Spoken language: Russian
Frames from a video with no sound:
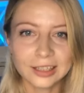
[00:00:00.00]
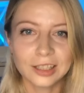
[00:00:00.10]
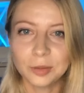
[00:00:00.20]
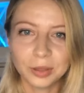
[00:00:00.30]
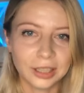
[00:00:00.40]

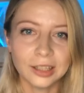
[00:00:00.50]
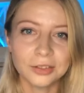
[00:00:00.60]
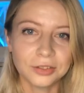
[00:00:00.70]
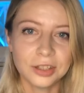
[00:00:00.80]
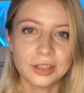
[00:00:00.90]
Если
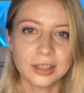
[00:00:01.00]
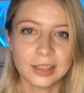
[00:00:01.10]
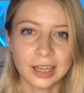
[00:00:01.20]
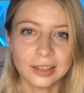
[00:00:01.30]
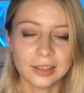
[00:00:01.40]
непонятно, вы не
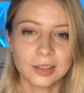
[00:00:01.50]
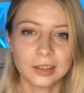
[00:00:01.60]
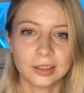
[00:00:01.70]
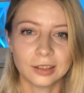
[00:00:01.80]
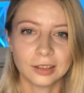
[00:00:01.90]
стесняйтесь
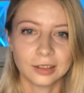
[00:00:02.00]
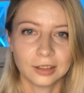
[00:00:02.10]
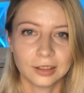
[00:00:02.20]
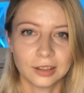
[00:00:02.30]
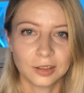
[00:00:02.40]

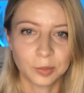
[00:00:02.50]
э,